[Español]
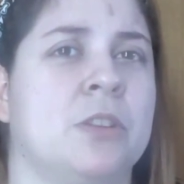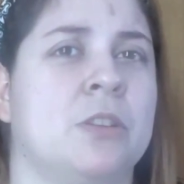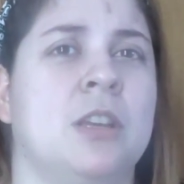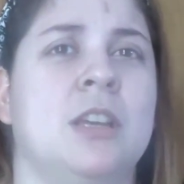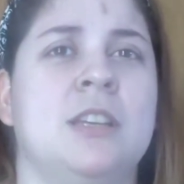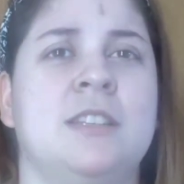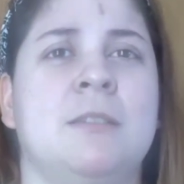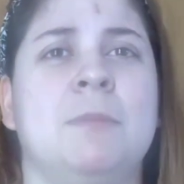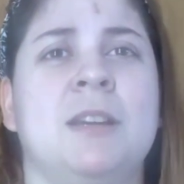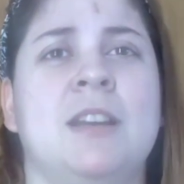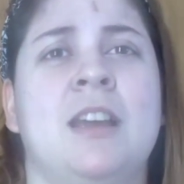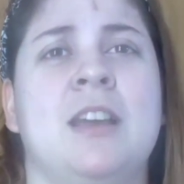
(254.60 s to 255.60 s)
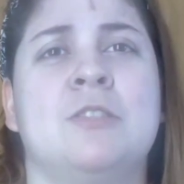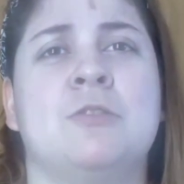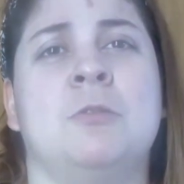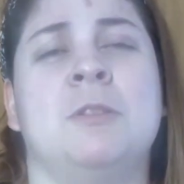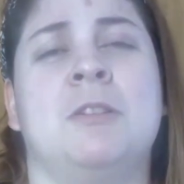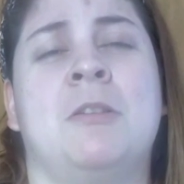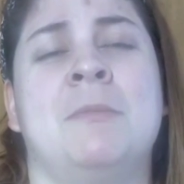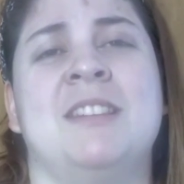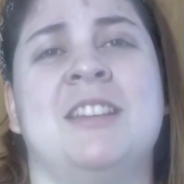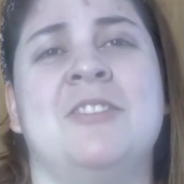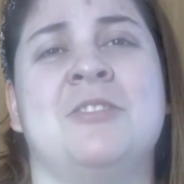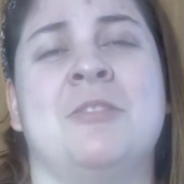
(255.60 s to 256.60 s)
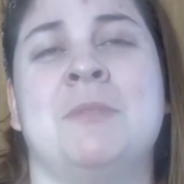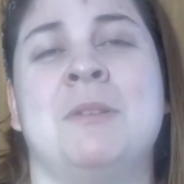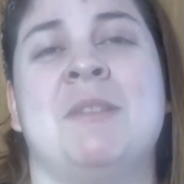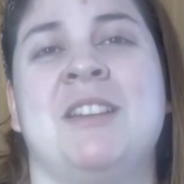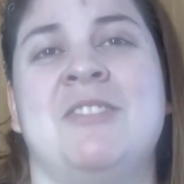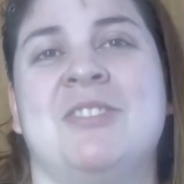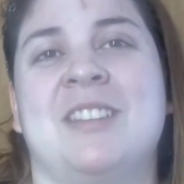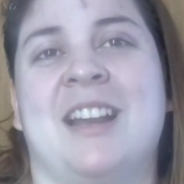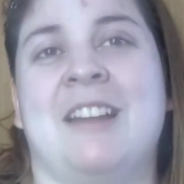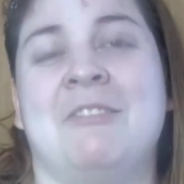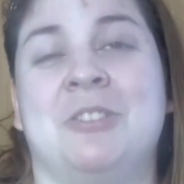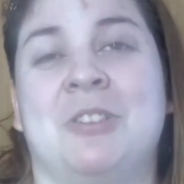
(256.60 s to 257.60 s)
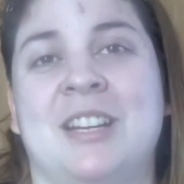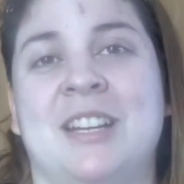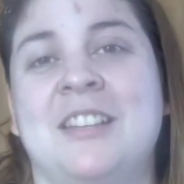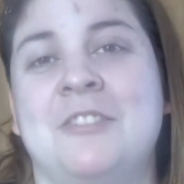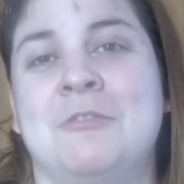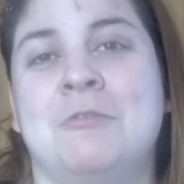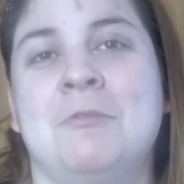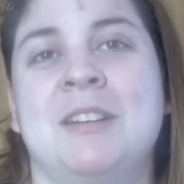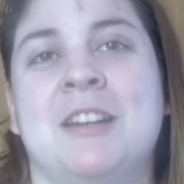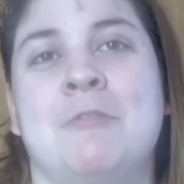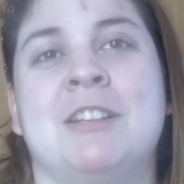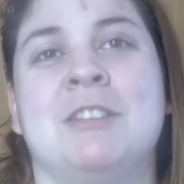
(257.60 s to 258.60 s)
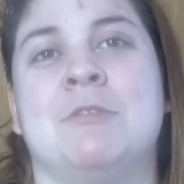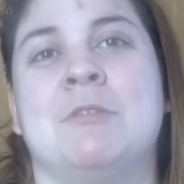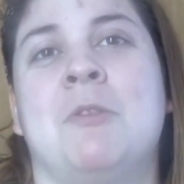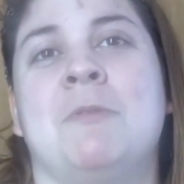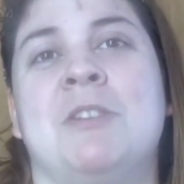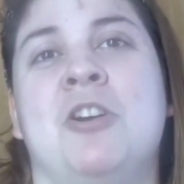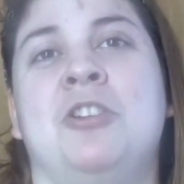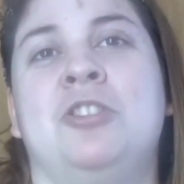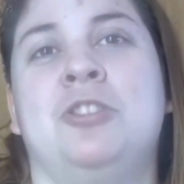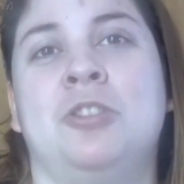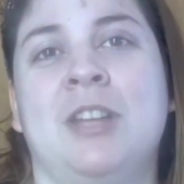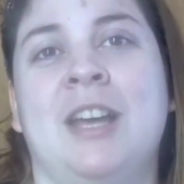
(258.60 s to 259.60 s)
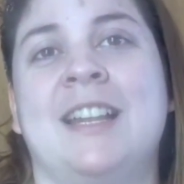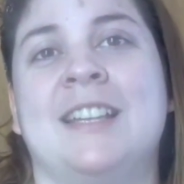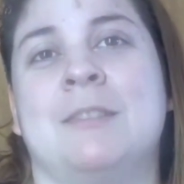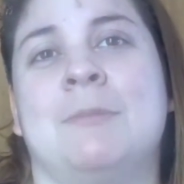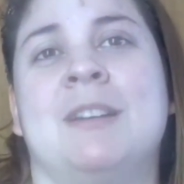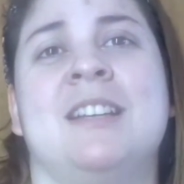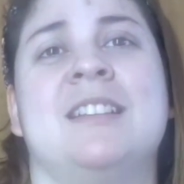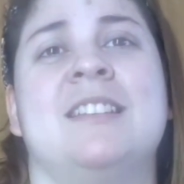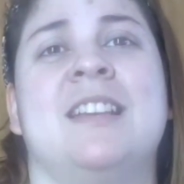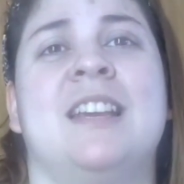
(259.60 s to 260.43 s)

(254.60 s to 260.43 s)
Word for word: Siempre sus comentarios son bienvenidos acá a nuestro canal de YouTube en el cual subimos videos todas las semanas.